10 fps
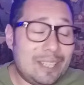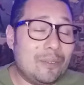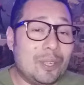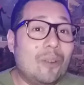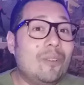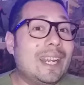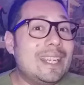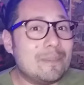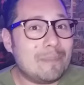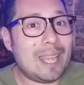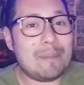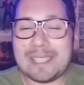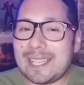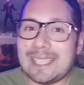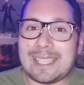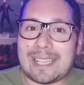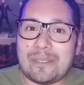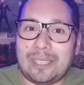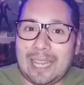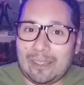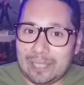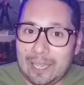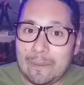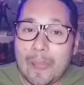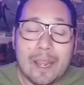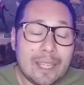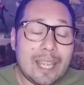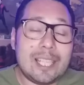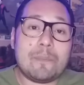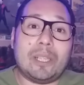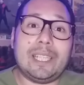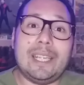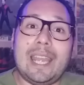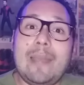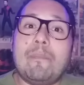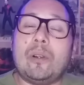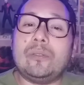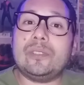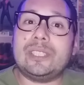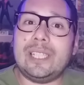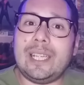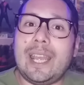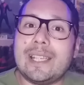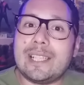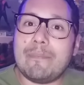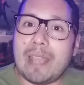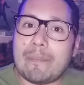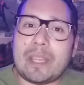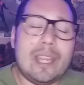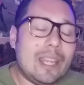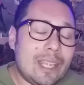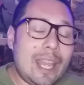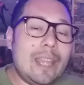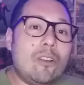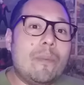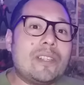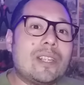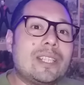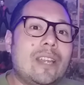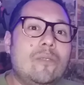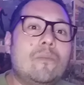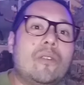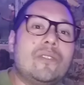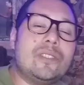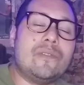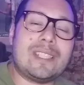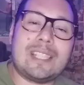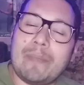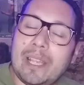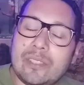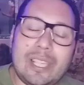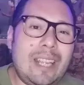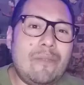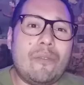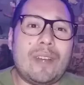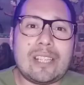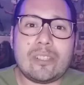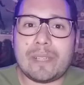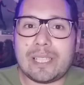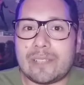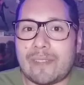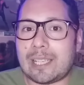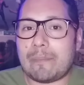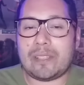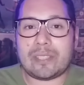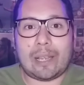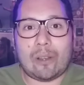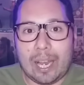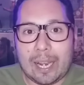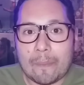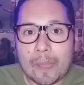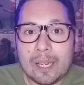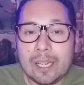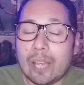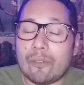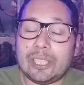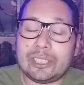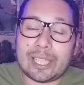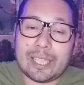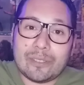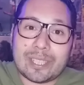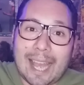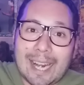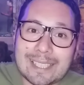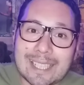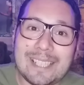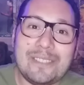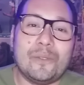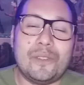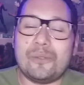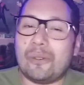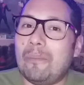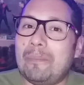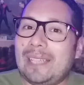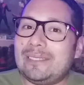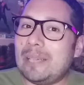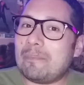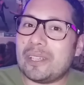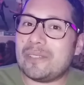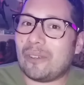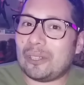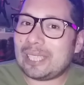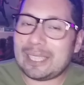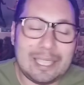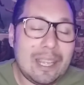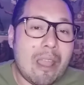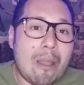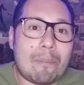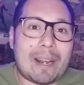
virou um grande meme sensacional, né? E eles podem reproduzir esse meme. E aí começou a sair um monte de vazamentos, eu nem vou falar sobre esses vazamentos agora. Eu vou deixar aqui nos cards, assiste o vídeo completo, depois volta aqui para